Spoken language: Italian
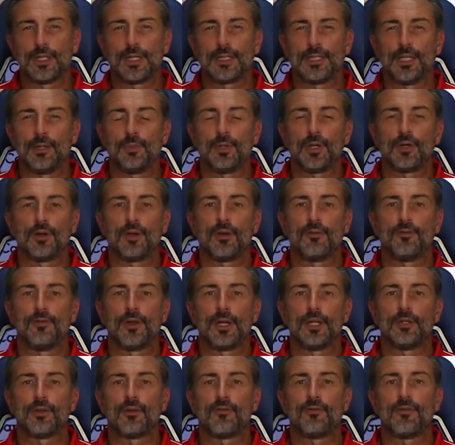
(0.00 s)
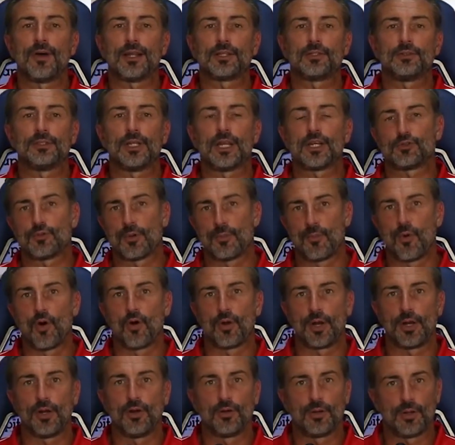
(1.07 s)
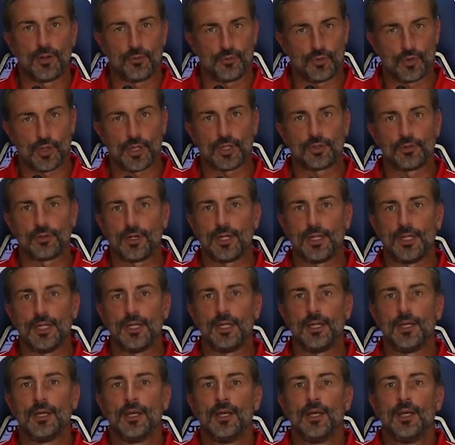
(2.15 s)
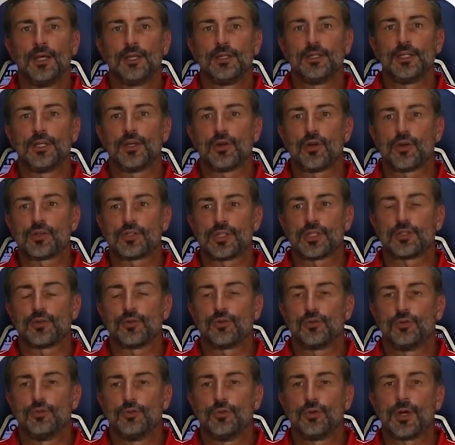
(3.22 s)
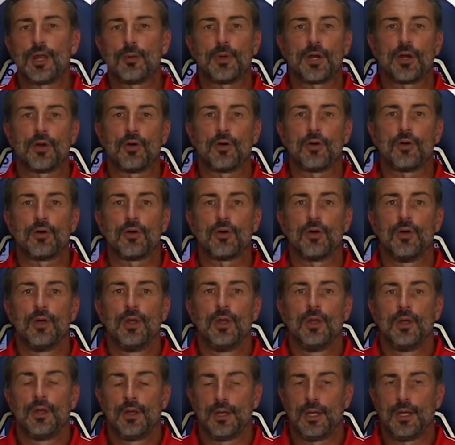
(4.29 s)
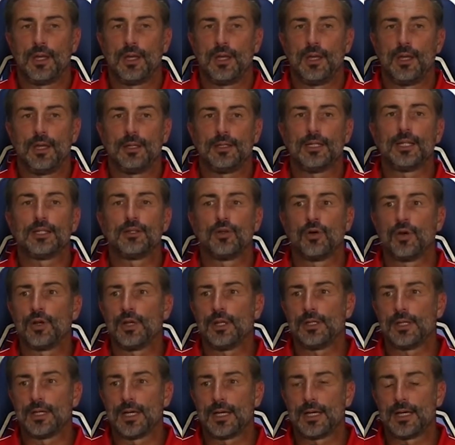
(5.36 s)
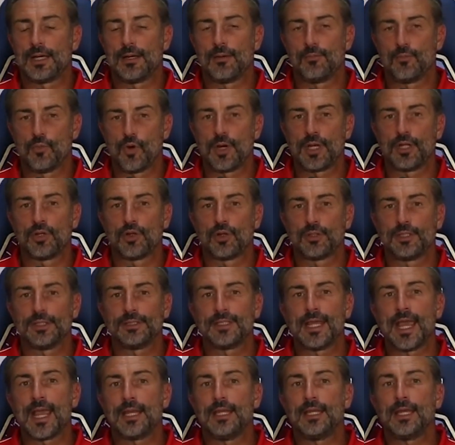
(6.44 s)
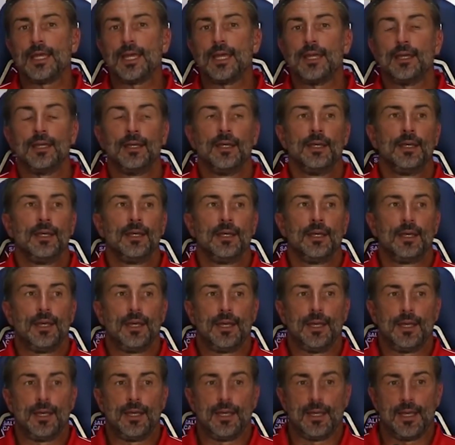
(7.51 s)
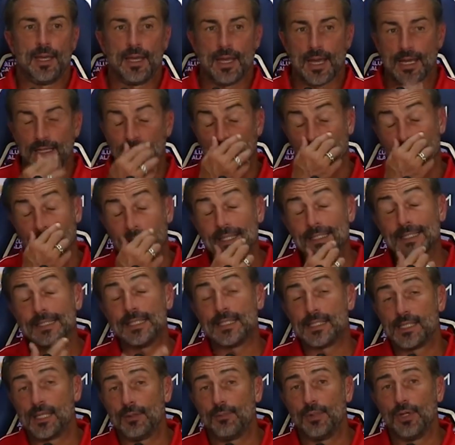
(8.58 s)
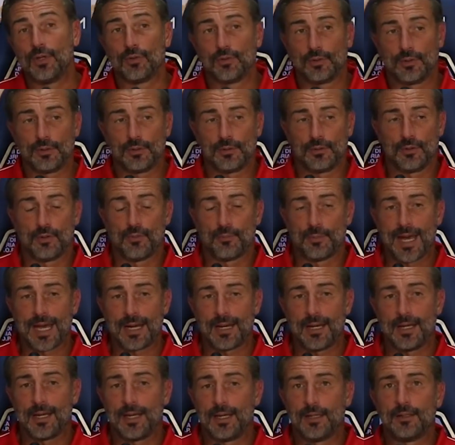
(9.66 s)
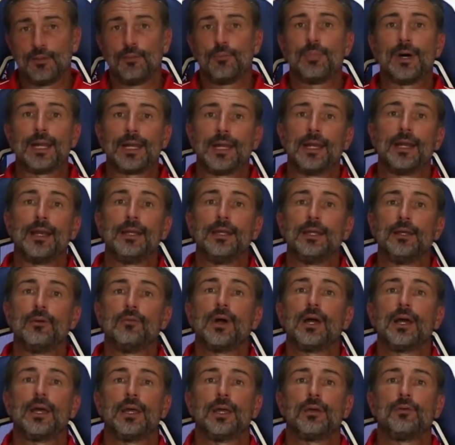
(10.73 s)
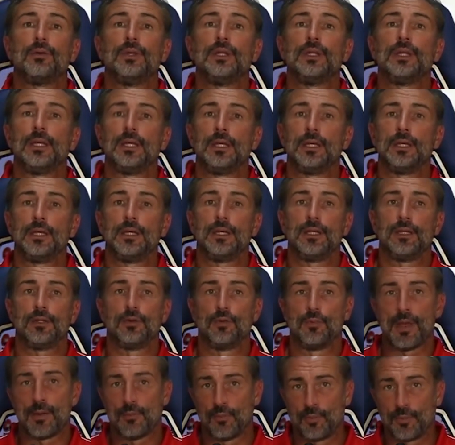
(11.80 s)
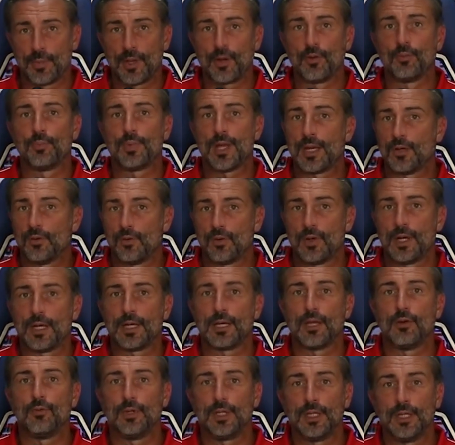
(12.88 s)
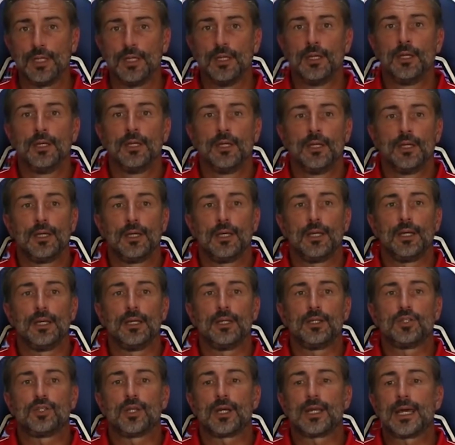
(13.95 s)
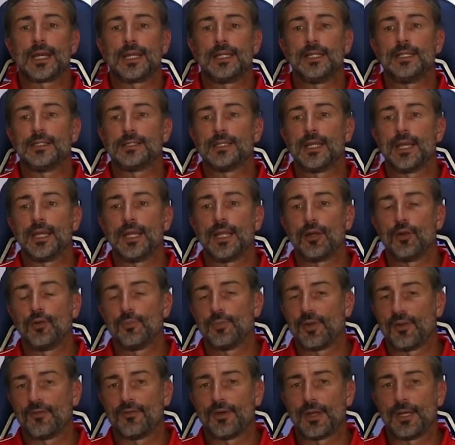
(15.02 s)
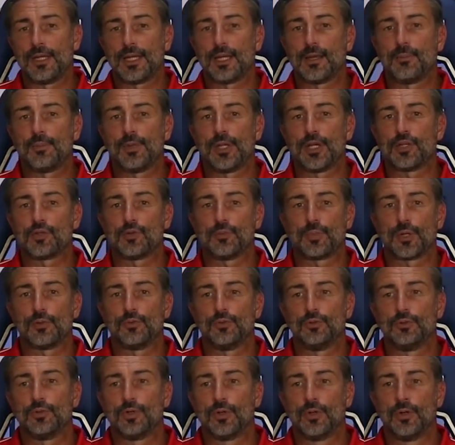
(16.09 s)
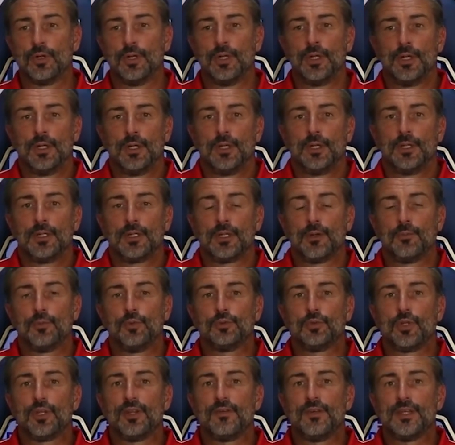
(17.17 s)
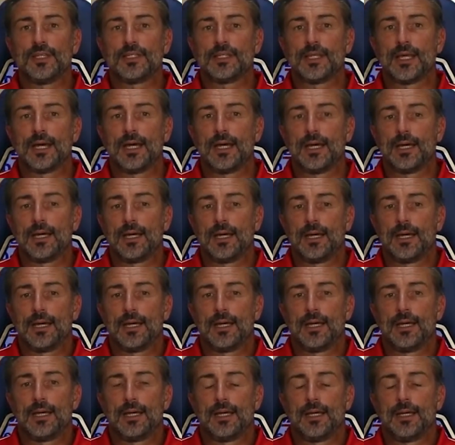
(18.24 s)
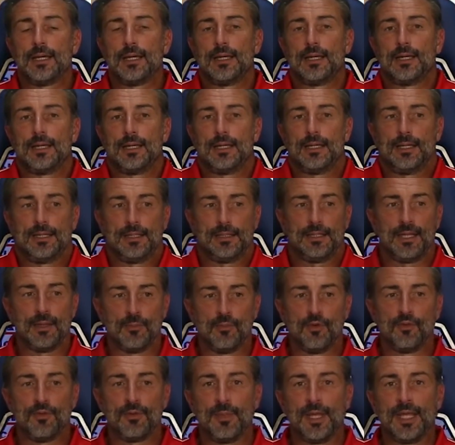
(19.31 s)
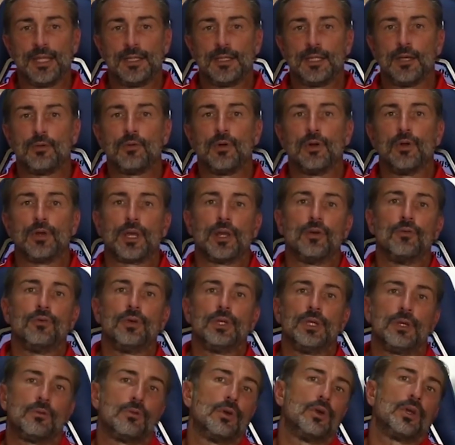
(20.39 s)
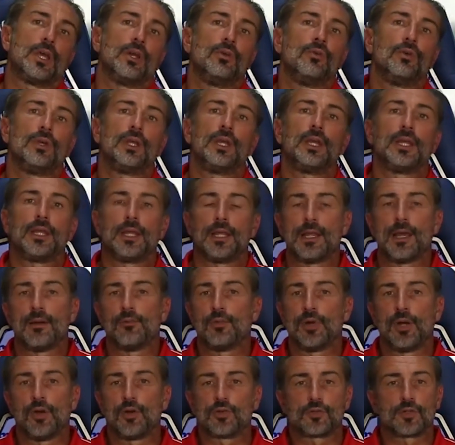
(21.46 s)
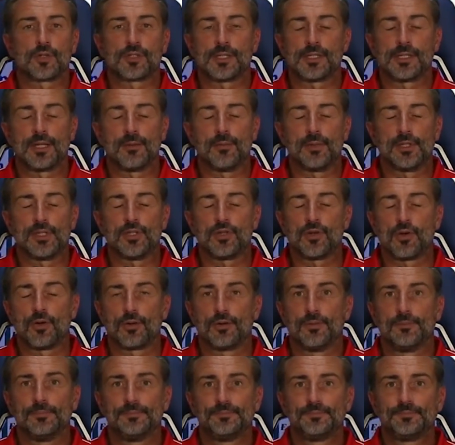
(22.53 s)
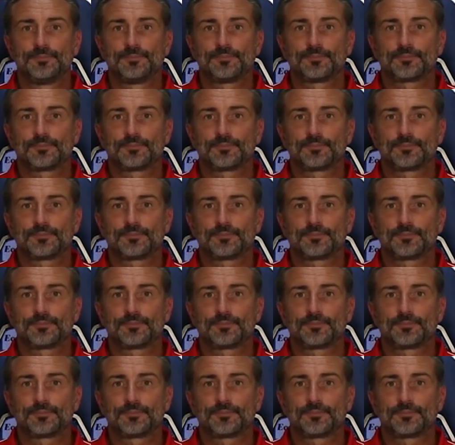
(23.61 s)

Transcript: di atipico è riferito al fatto della sua mole, no? è un giocatore di, di grossa struttura però eh, da, doni, da buone doti tecniche eh, a differenza di Sibi non, non, parla, non, parla, la lingua e quindi dobbiamo piano piano anche lui eh, cercare di inserirlo per fargli capire soprattutto da un punto di vista dei movimenti quello che noi, quello che noi richiediamo nel nostro sistema di gioco.